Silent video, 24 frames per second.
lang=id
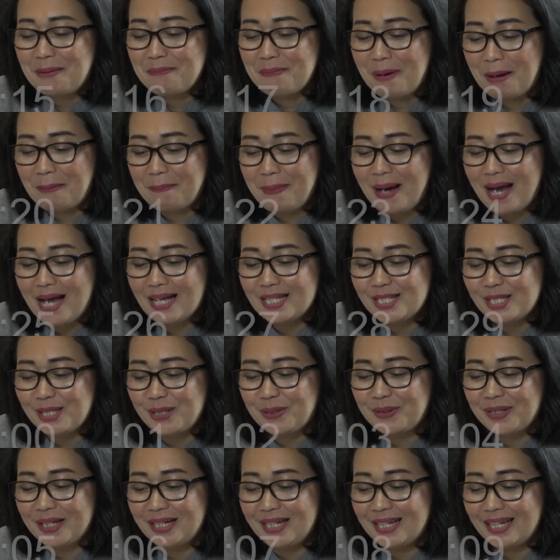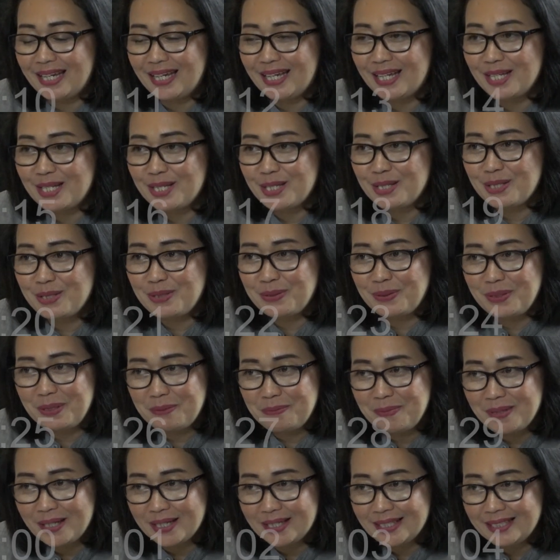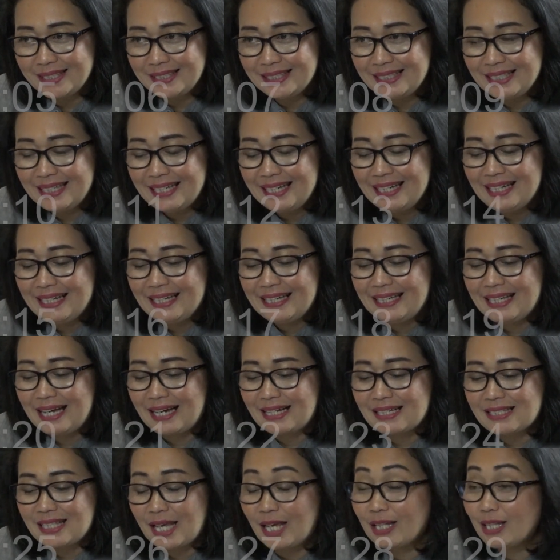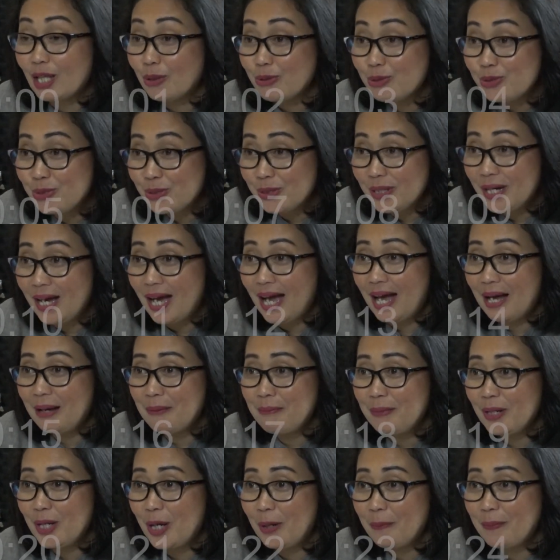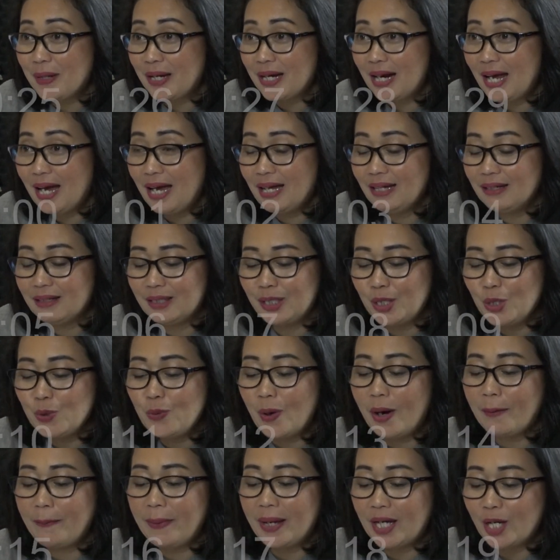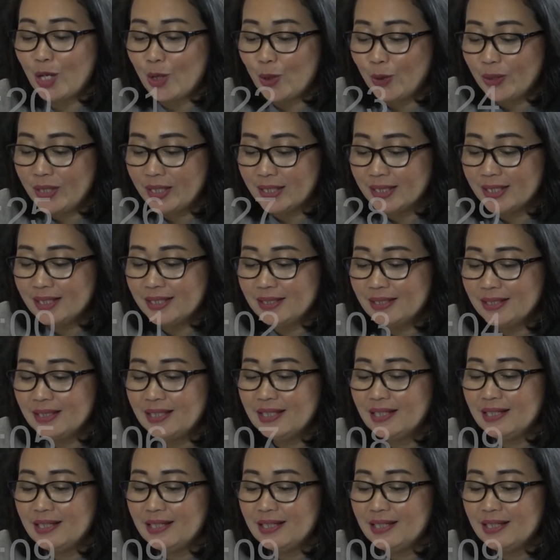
Bapak Jero Gede Sudibyo yang saya tahu juga beliau pernah uh, dua periode